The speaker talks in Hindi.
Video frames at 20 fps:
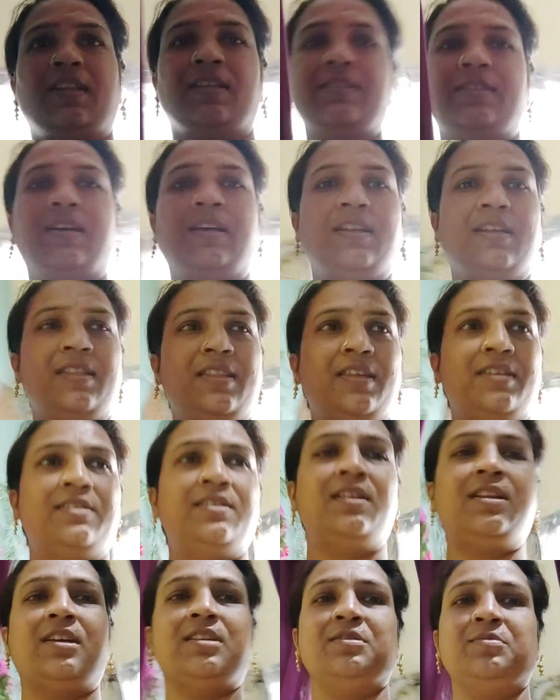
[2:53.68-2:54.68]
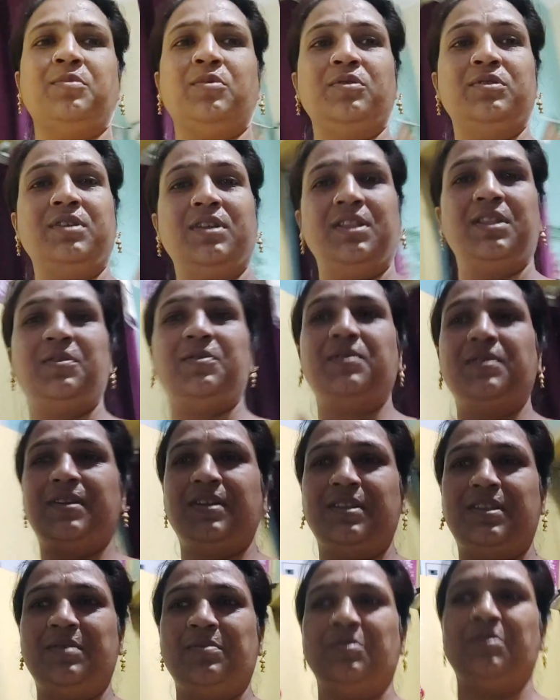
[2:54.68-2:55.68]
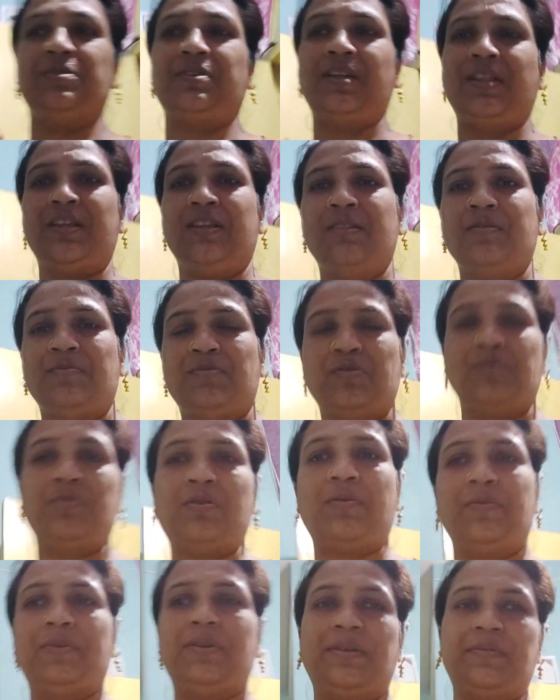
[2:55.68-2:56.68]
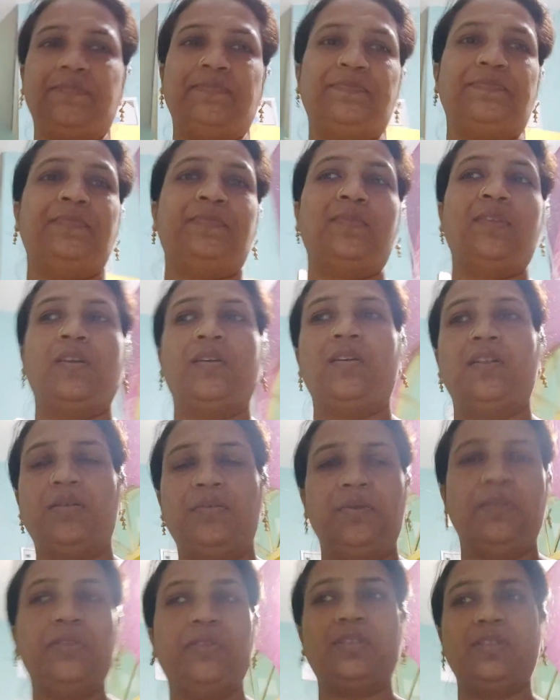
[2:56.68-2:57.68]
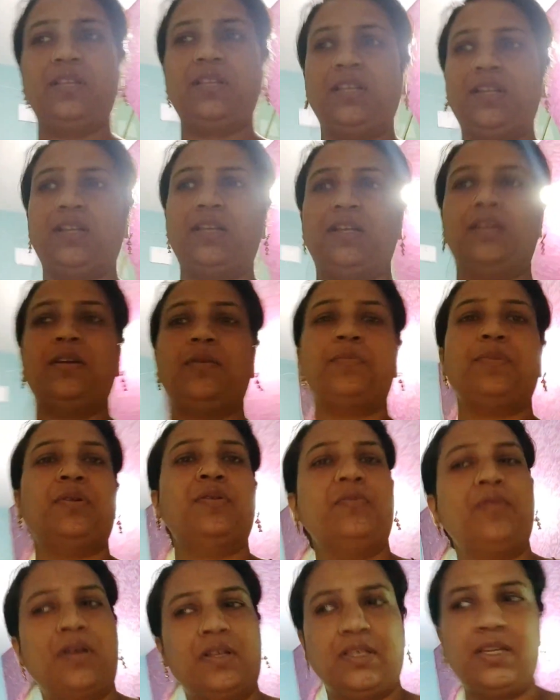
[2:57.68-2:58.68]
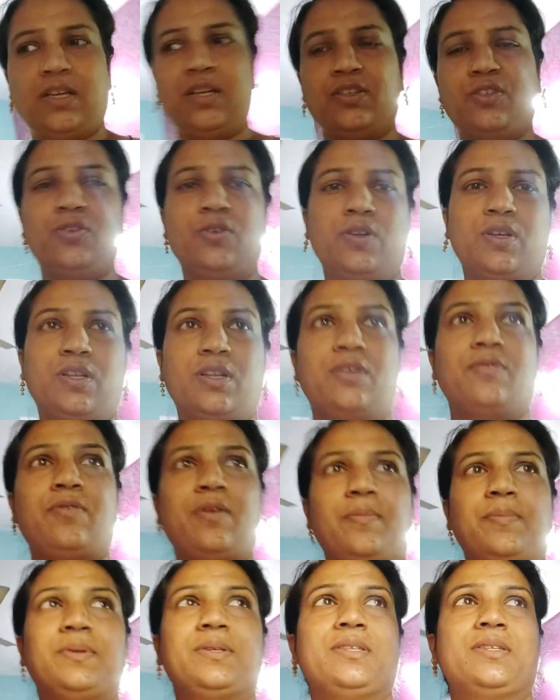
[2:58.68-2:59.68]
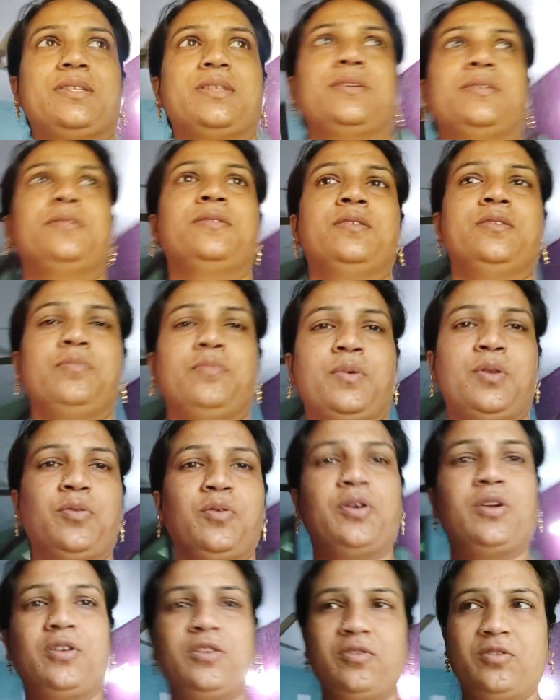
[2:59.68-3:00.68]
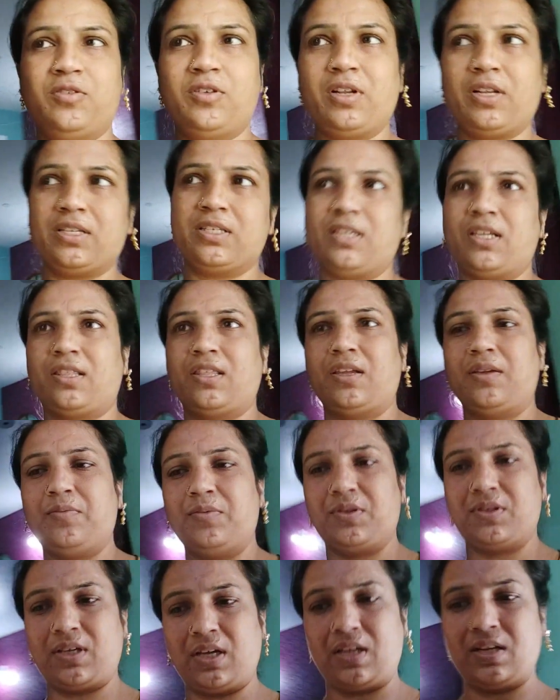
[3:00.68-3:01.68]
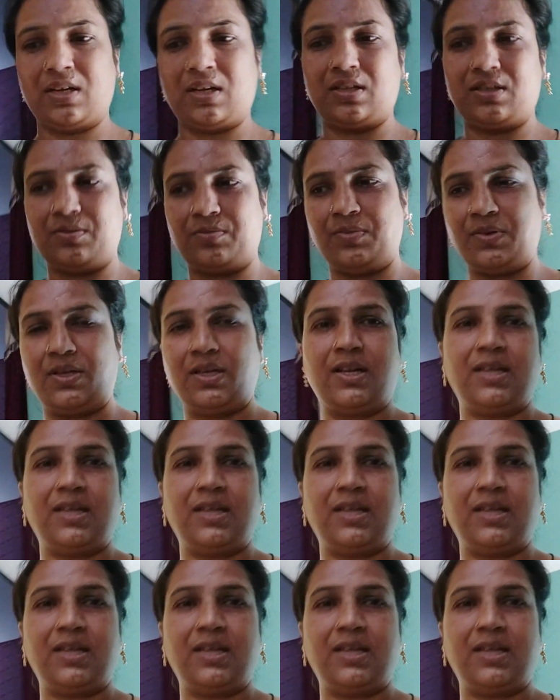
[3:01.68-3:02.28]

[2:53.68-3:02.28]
के लिए जाना था इसलिए आज बहुत जल्दी उठ गई थी मुस्कान एकदम सुबह में और अभी तो चले गए हैं मनु आ जाएगा छोड़ करके वापस मनु का ड्यूटी लग जाता है मुस्कान का जब भी